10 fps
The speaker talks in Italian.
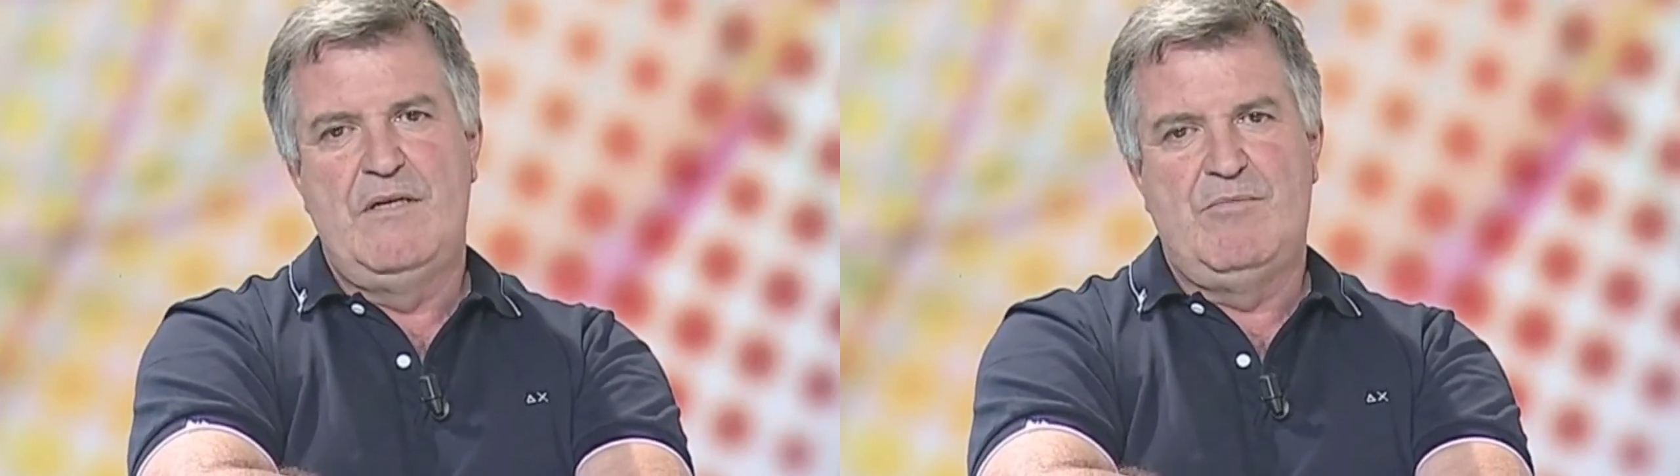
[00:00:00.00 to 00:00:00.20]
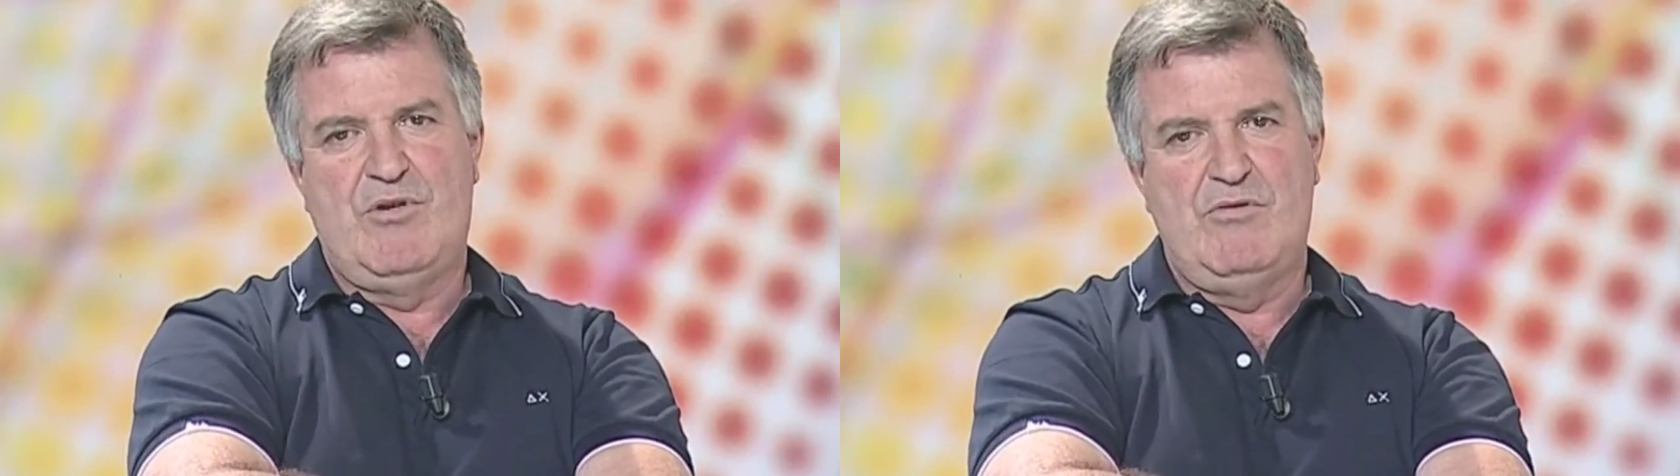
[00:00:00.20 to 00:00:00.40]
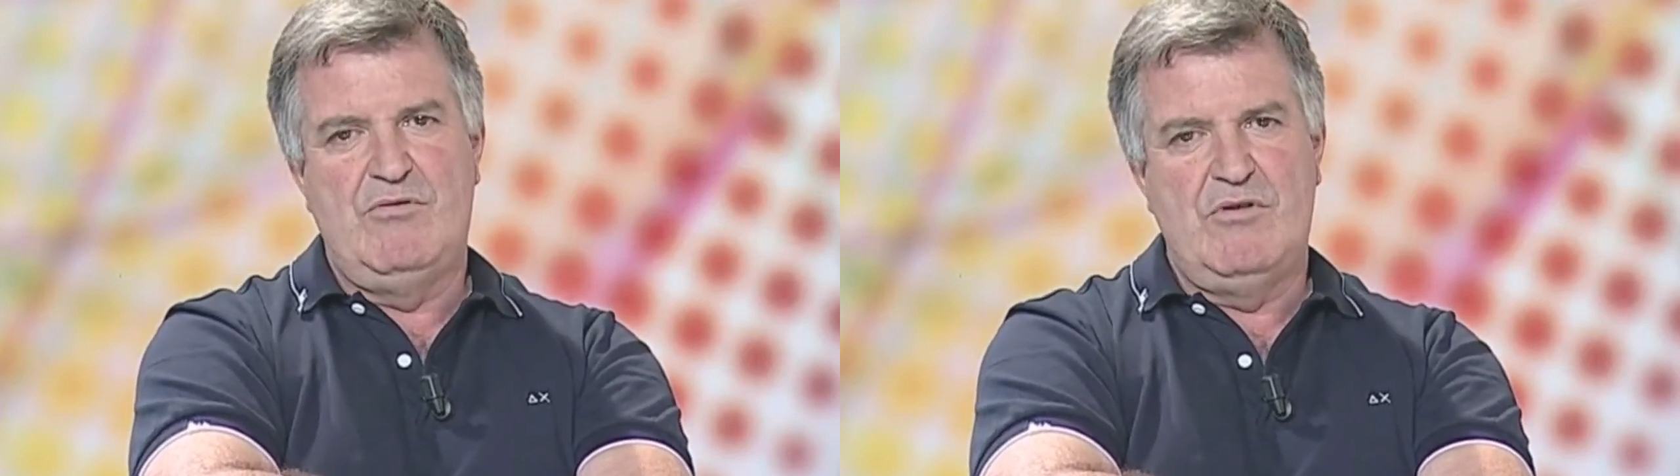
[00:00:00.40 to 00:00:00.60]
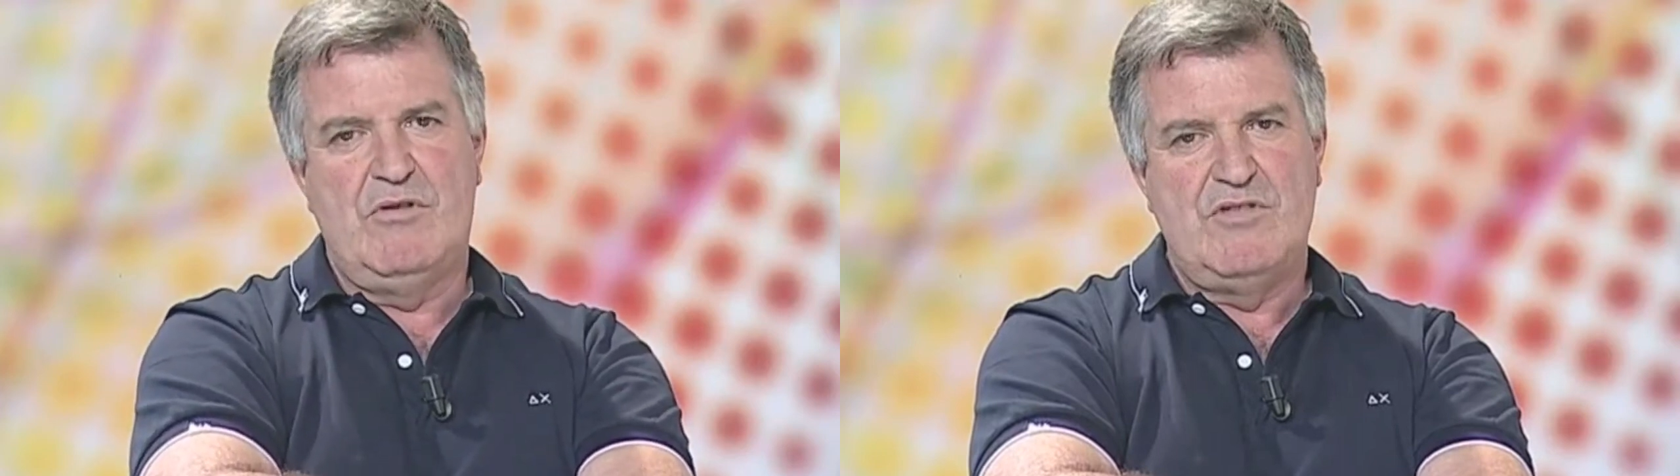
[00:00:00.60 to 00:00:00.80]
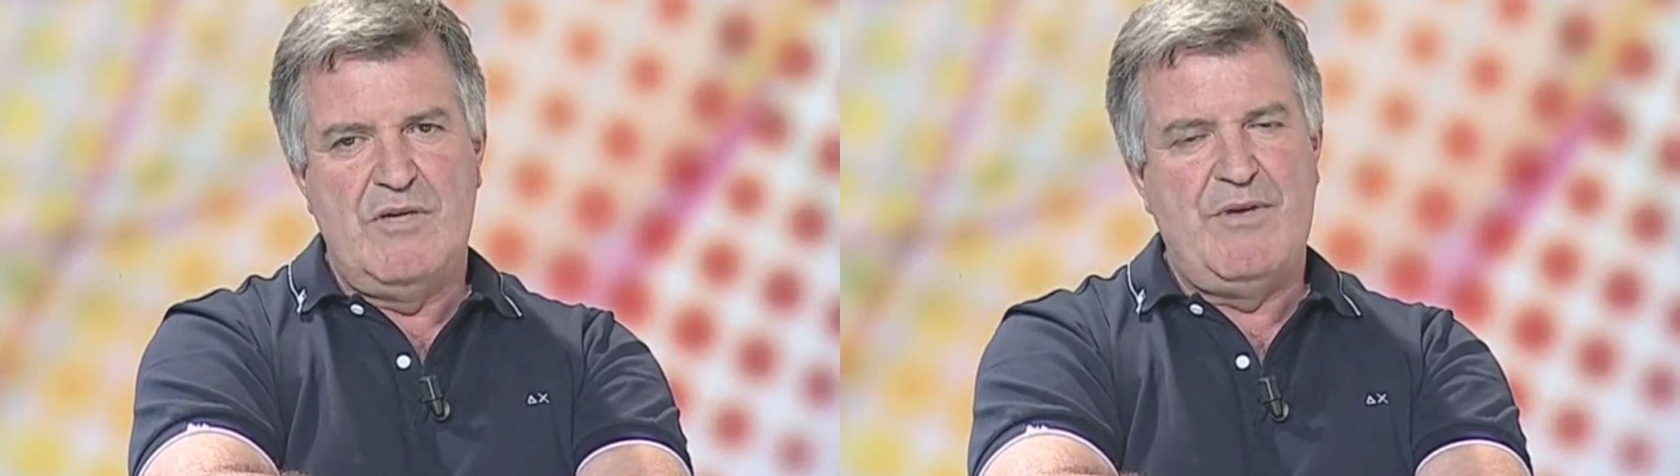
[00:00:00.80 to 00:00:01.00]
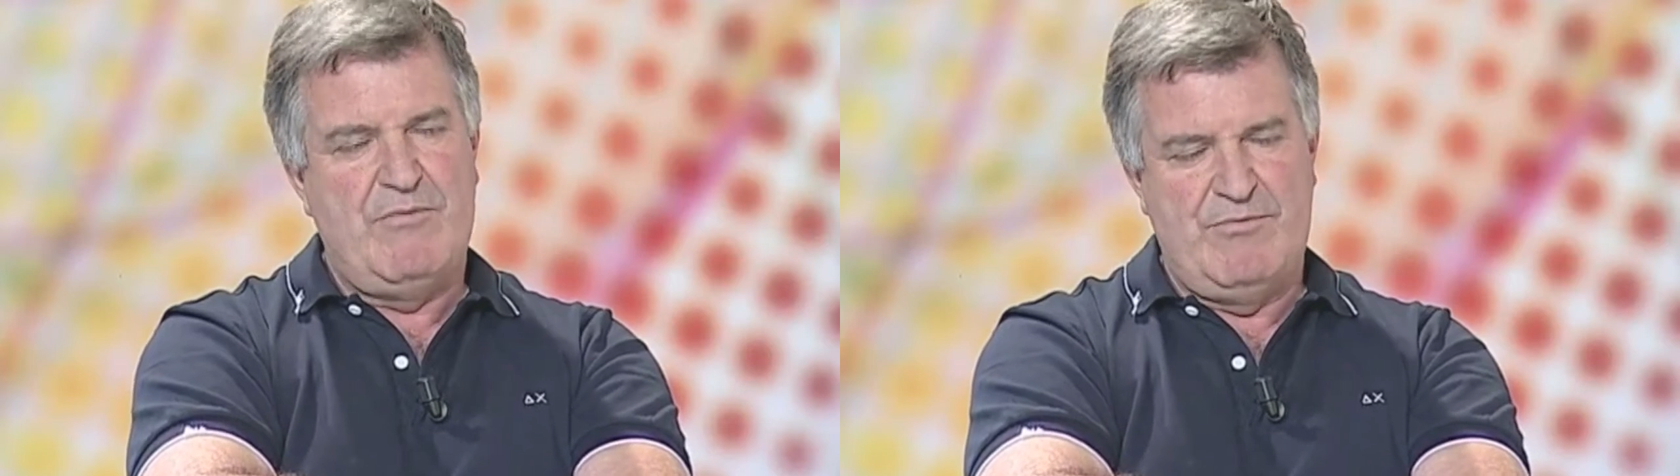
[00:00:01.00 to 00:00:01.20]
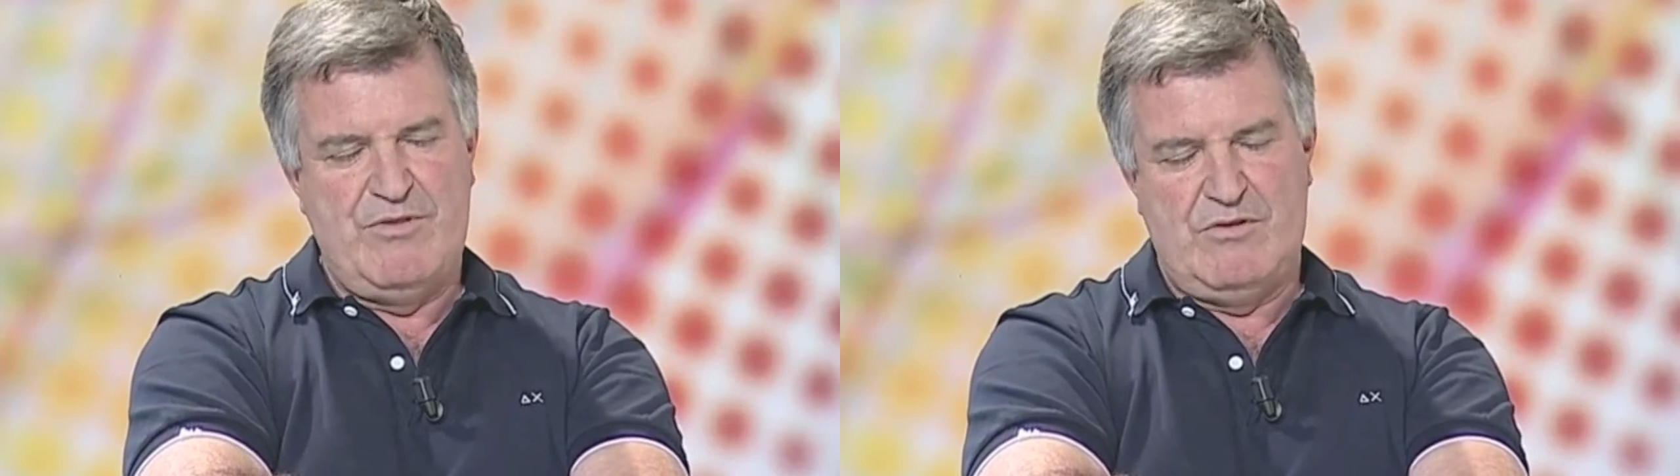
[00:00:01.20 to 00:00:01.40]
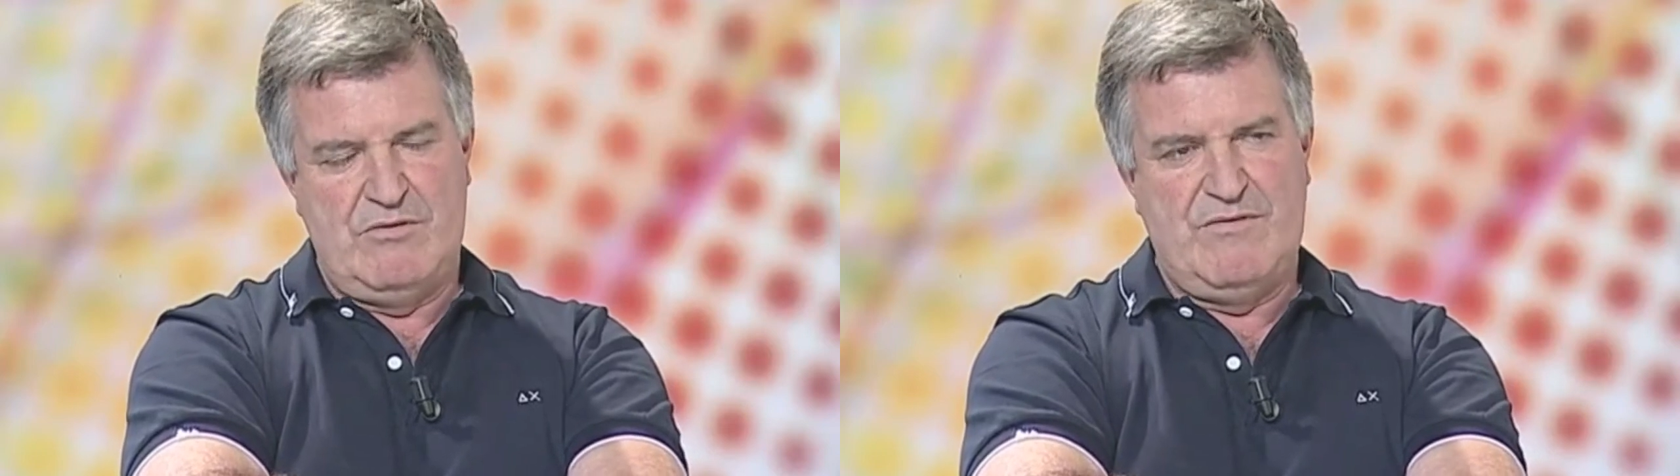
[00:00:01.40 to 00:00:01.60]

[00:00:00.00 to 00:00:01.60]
Però noi oggi abbiamo bisogno di